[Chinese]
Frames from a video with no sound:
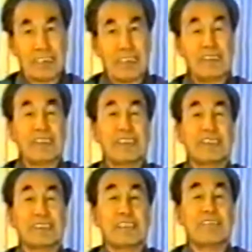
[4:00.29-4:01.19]
那些个神
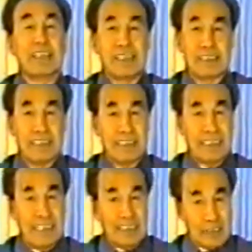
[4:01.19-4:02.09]
经纤维来，
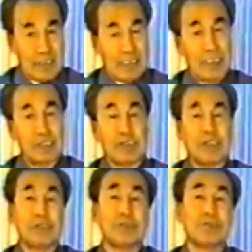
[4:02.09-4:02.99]
连到全人各处
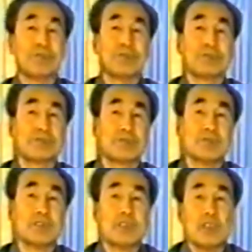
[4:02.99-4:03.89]
去，
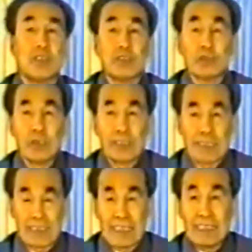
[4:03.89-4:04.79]
通过
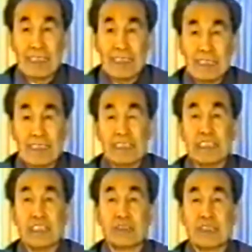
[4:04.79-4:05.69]
神经
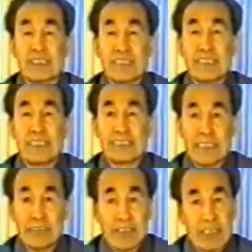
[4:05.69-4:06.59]
系统的神经
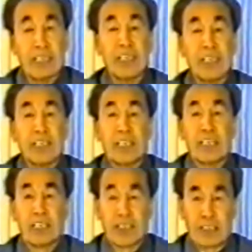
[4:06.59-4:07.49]
纤维
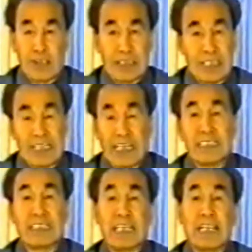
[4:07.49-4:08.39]
和全身
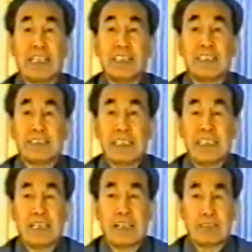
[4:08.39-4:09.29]
连起来，
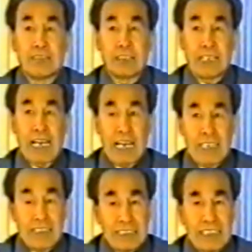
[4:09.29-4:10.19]
这样通过
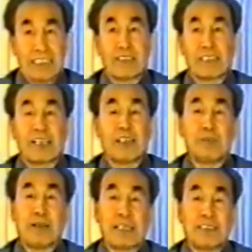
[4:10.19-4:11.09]
它的气的传导
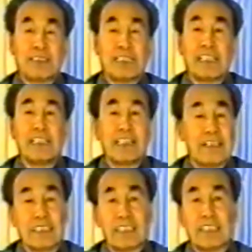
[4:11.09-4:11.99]
把全身气连
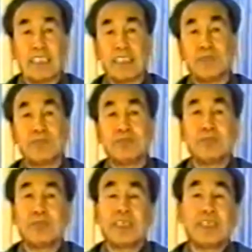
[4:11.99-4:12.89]
成一个整体性，
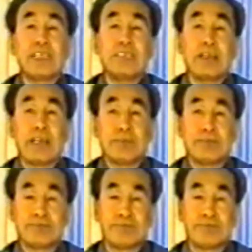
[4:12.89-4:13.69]
这是一个方面。